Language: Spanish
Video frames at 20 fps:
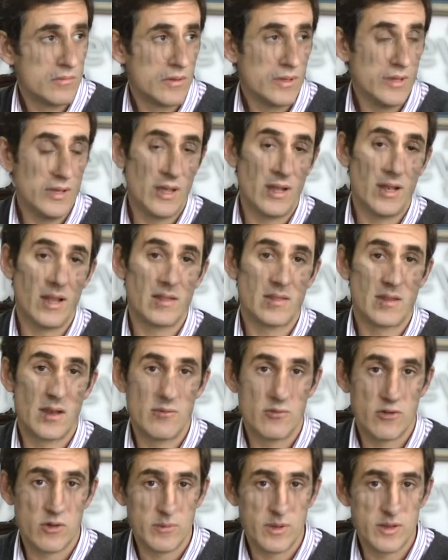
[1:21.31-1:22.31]
y en la
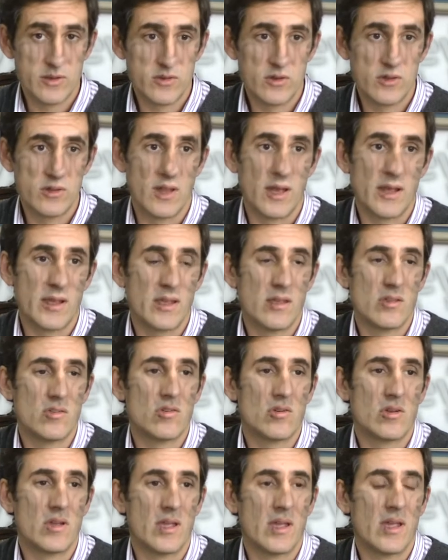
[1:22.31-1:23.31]
transformación de
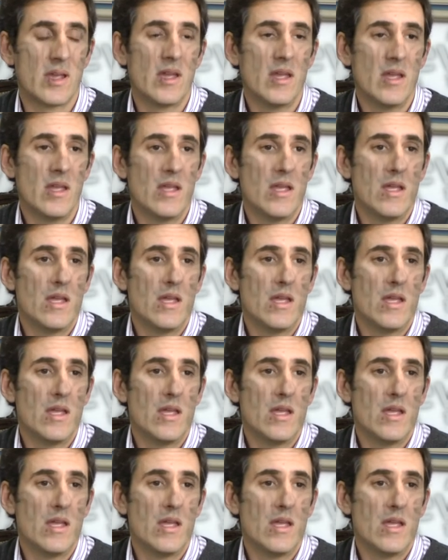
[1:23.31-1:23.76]
aquellos que,